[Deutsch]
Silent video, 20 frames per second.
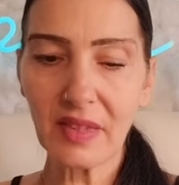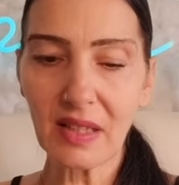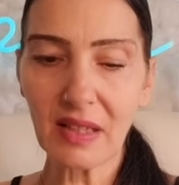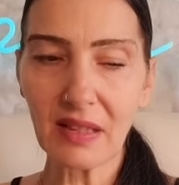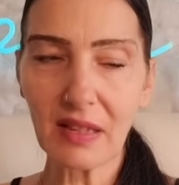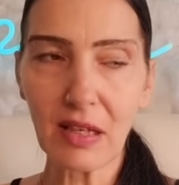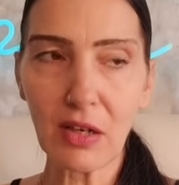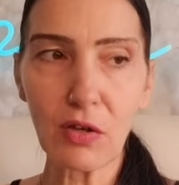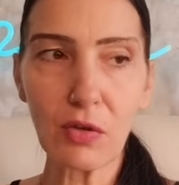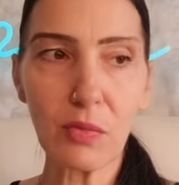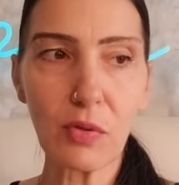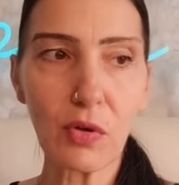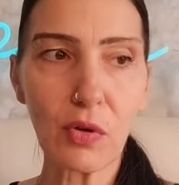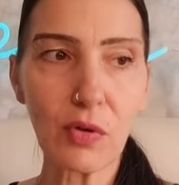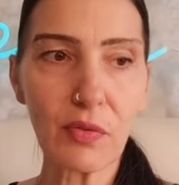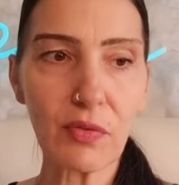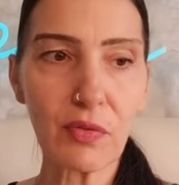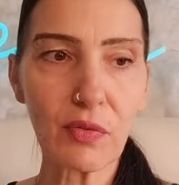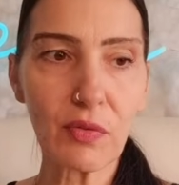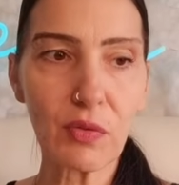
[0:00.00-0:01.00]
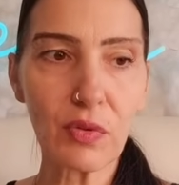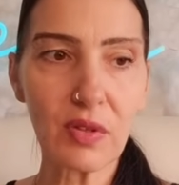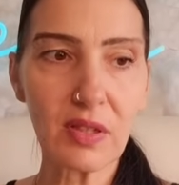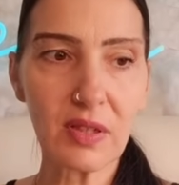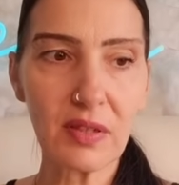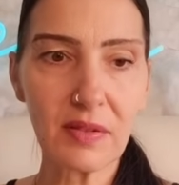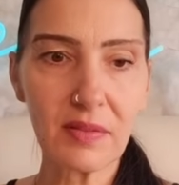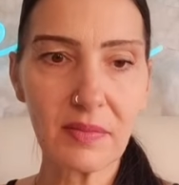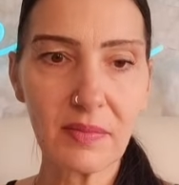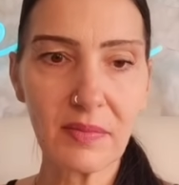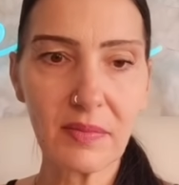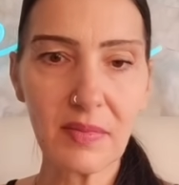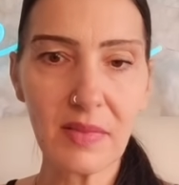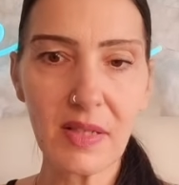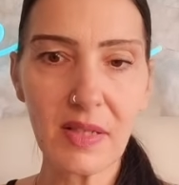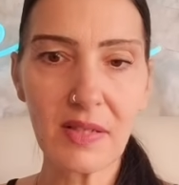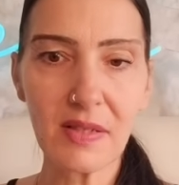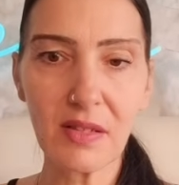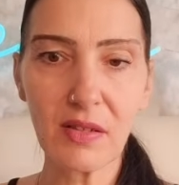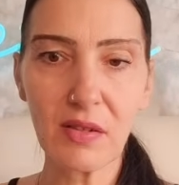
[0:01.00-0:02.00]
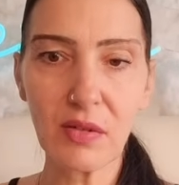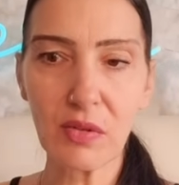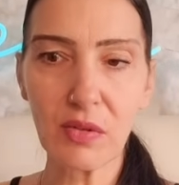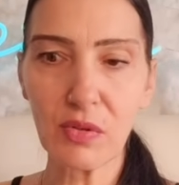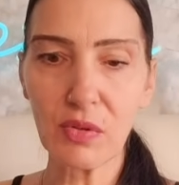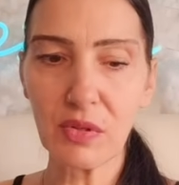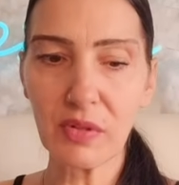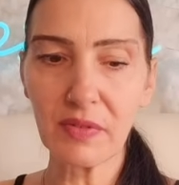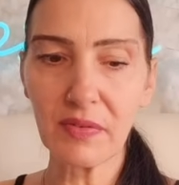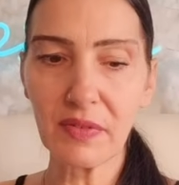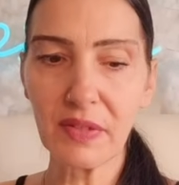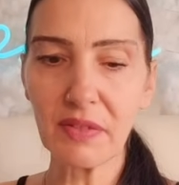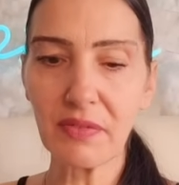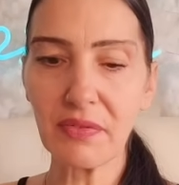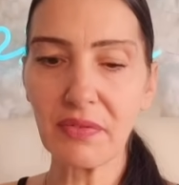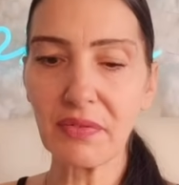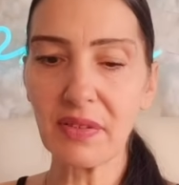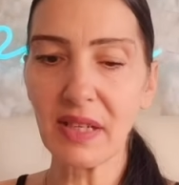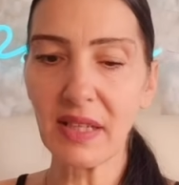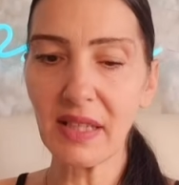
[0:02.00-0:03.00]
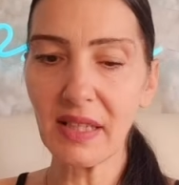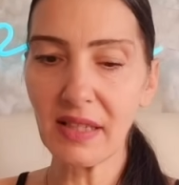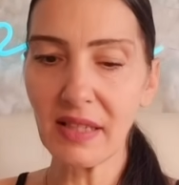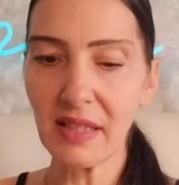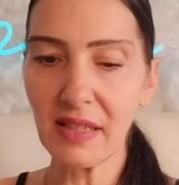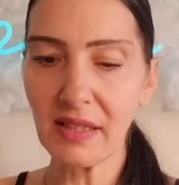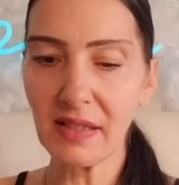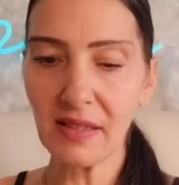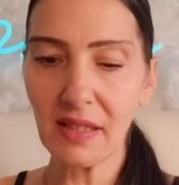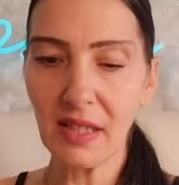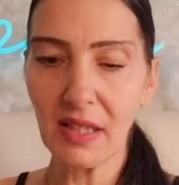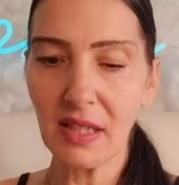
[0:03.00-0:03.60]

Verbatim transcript: Glaube, Hoffnung ist ja auch irgendwie Freiheit.